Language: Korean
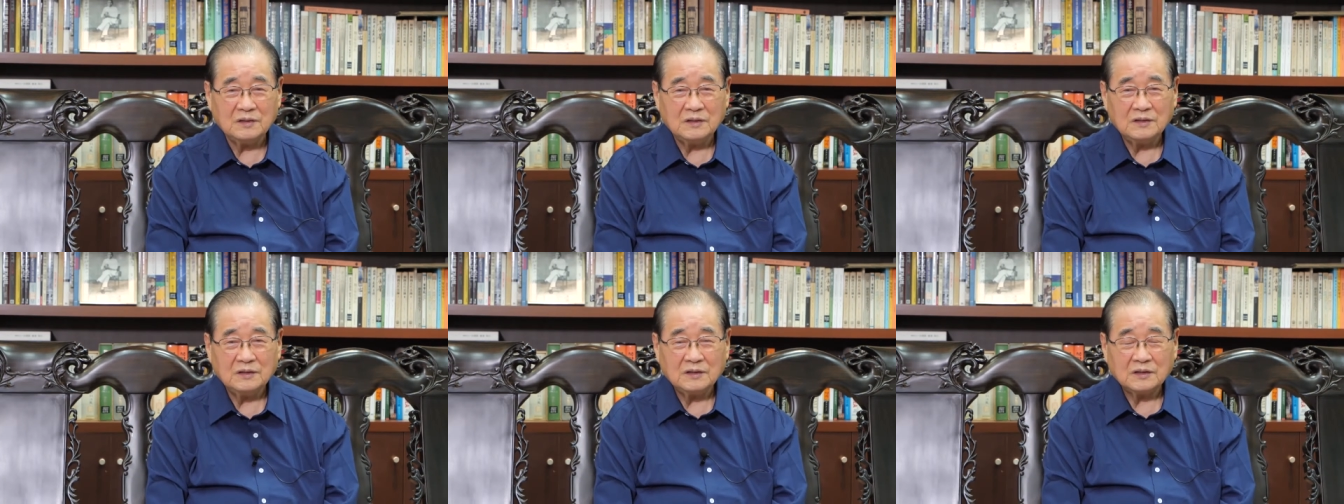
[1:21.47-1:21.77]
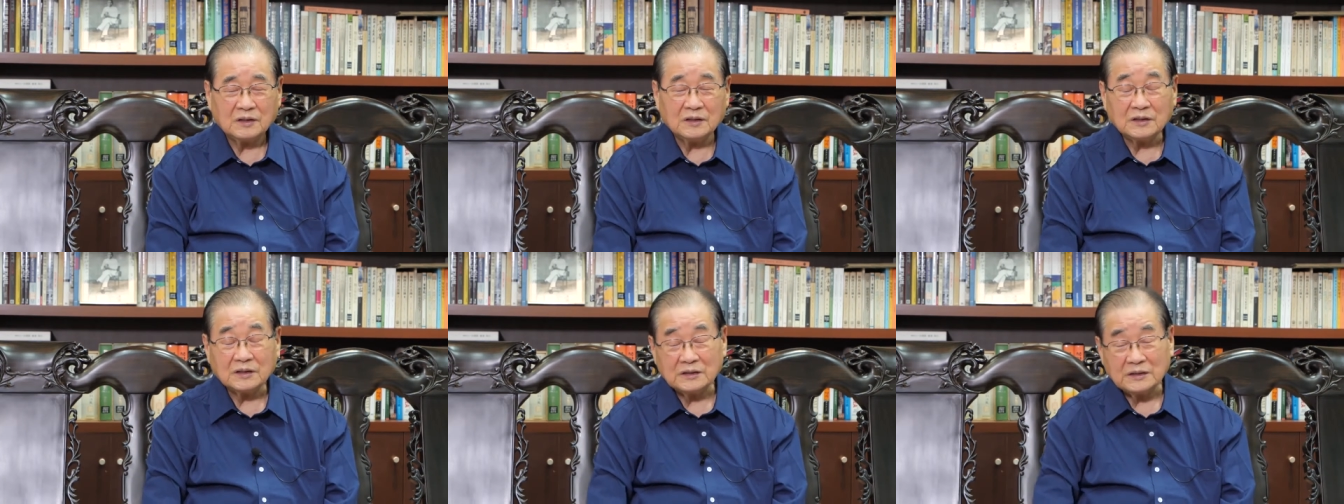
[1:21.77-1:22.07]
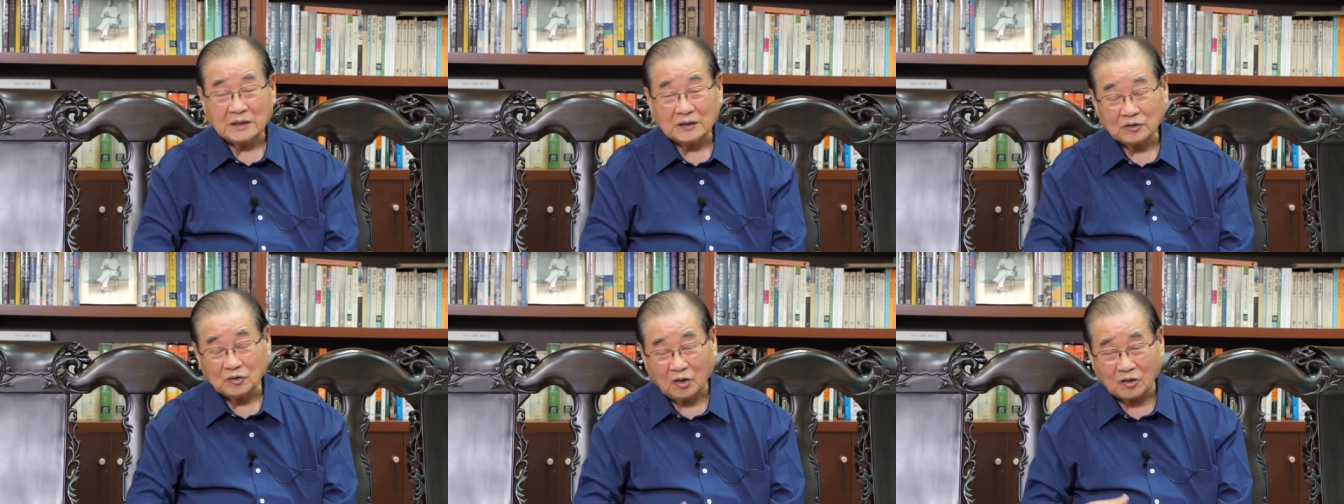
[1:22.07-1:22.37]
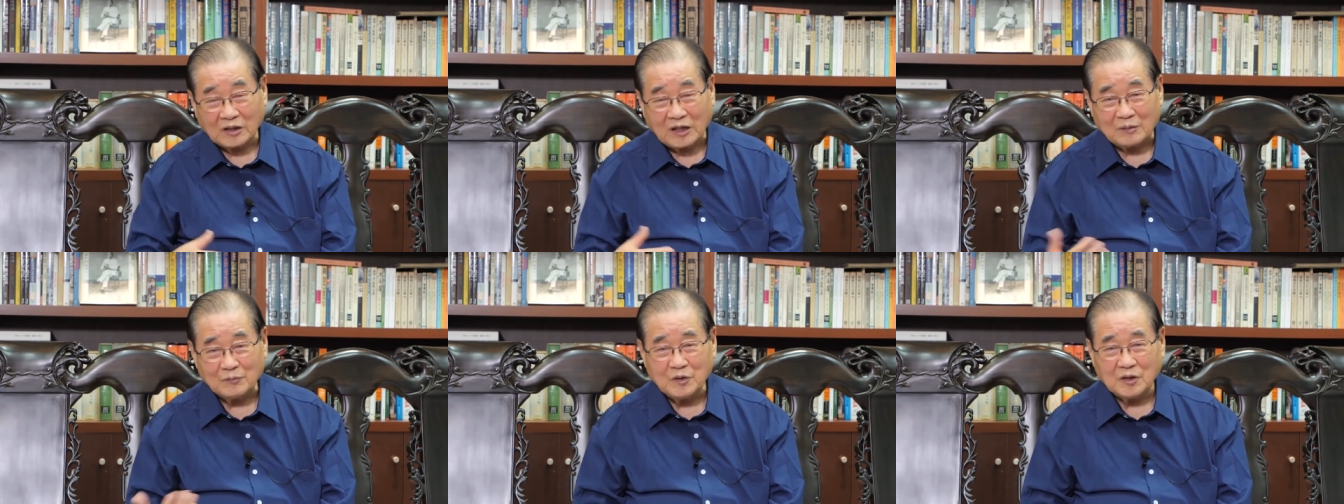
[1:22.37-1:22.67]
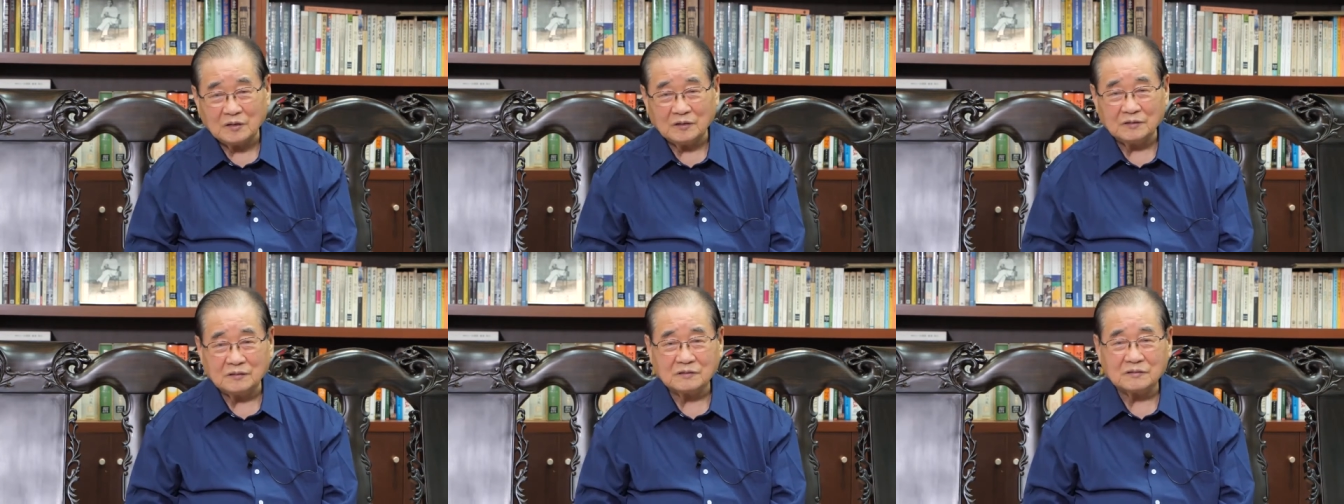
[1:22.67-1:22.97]
네. 그 그냥
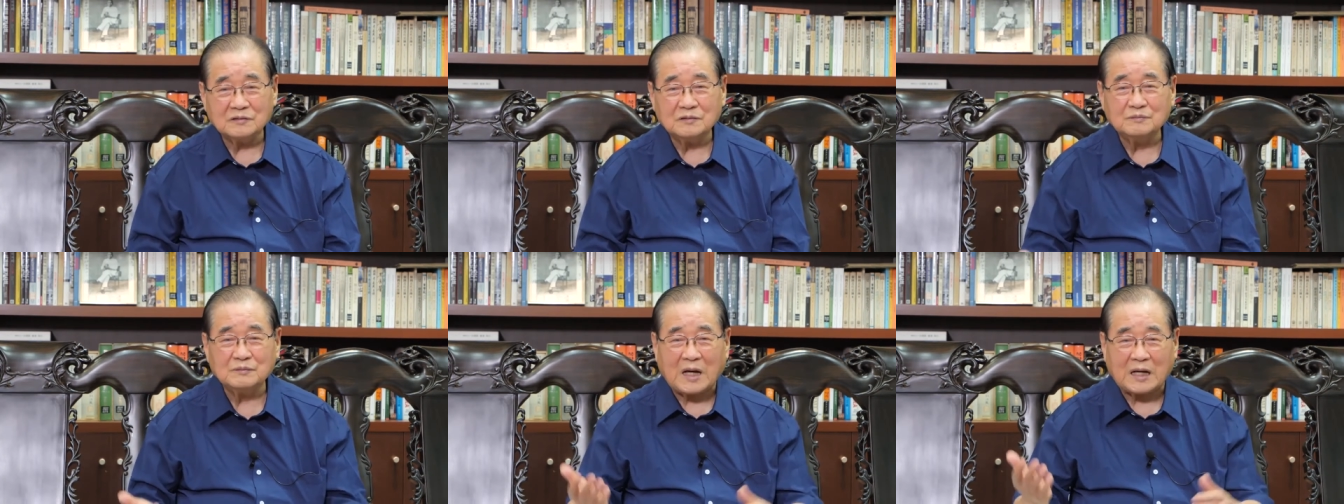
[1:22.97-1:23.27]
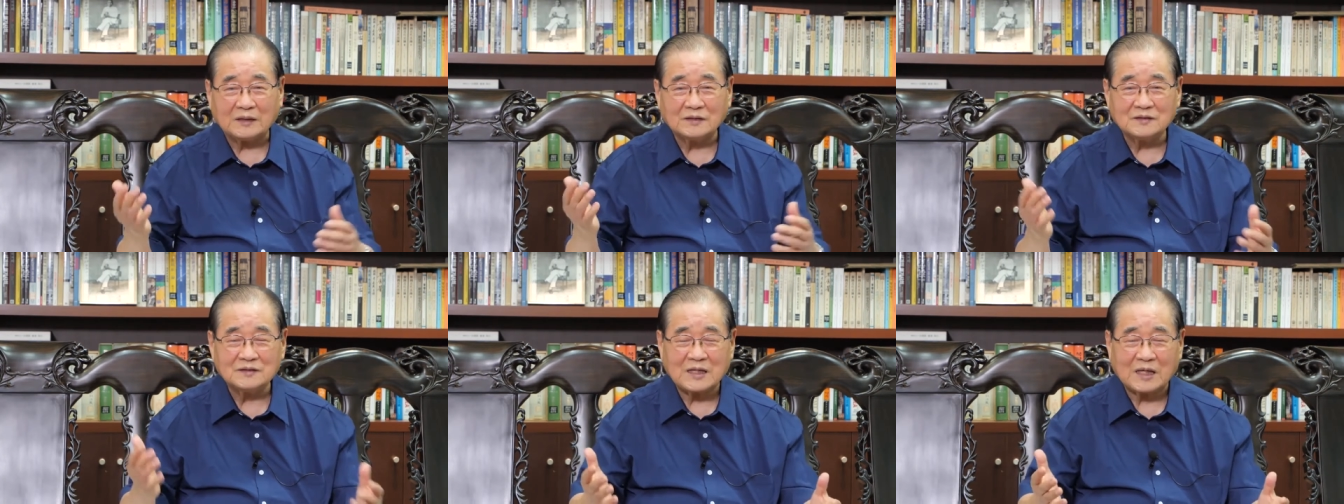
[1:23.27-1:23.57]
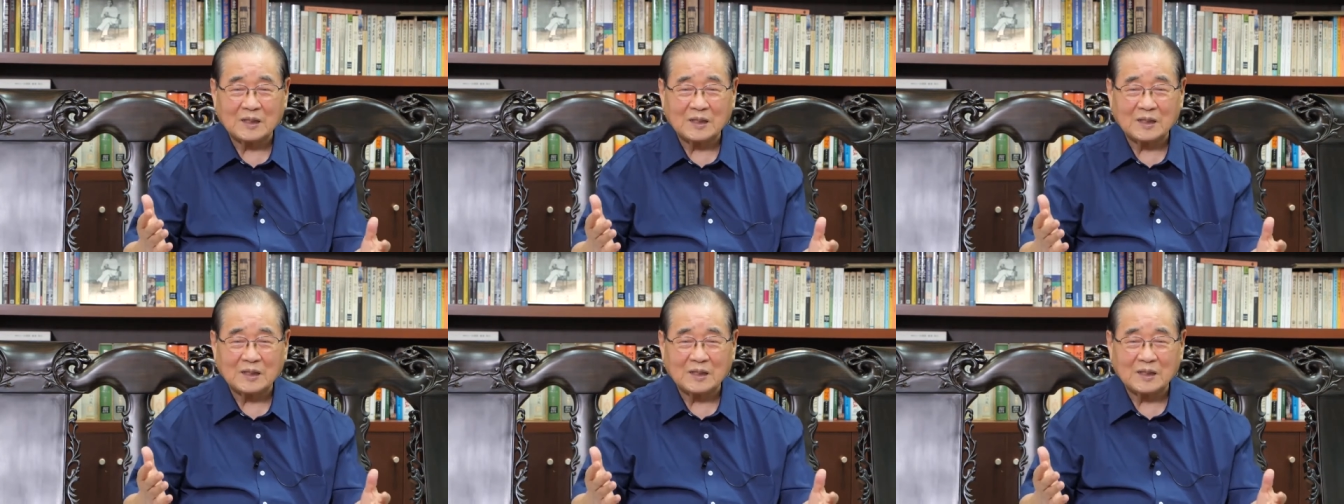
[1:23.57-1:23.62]
떠나면은 그 많은